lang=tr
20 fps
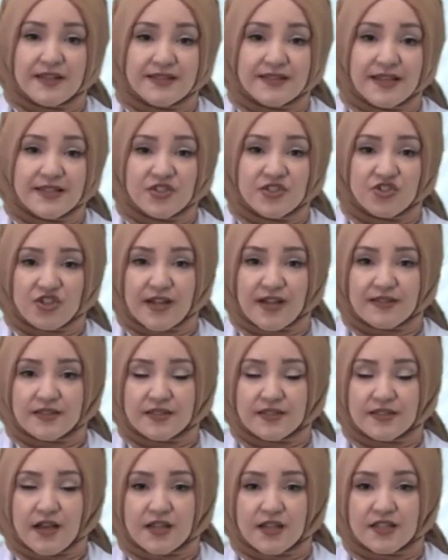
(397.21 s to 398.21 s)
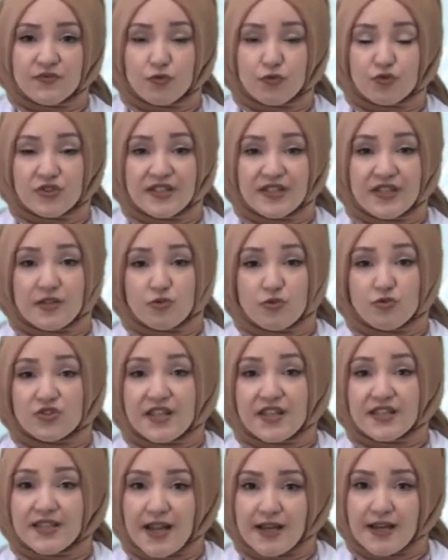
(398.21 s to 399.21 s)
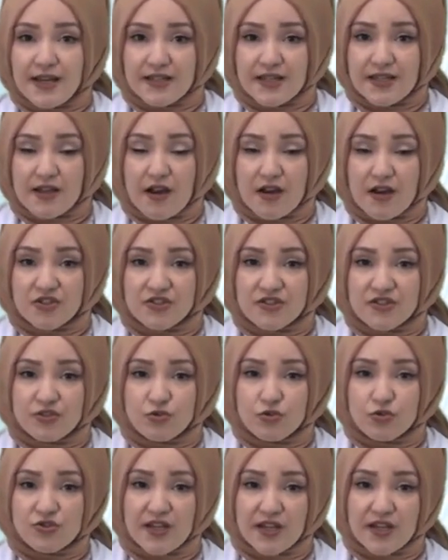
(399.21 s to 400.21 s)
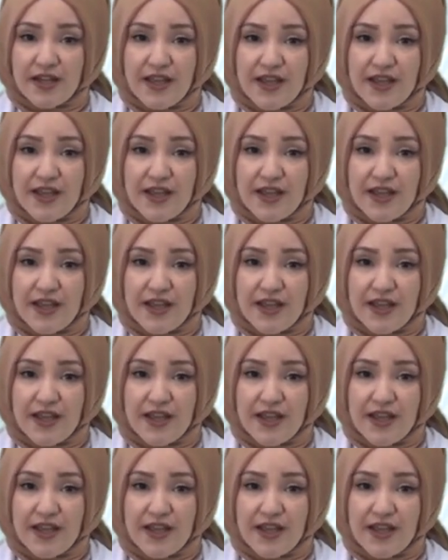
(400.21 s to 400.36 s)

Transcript: Deniz canlılarına ait fosilleri yüksek yerlerde karşılaşıyorsak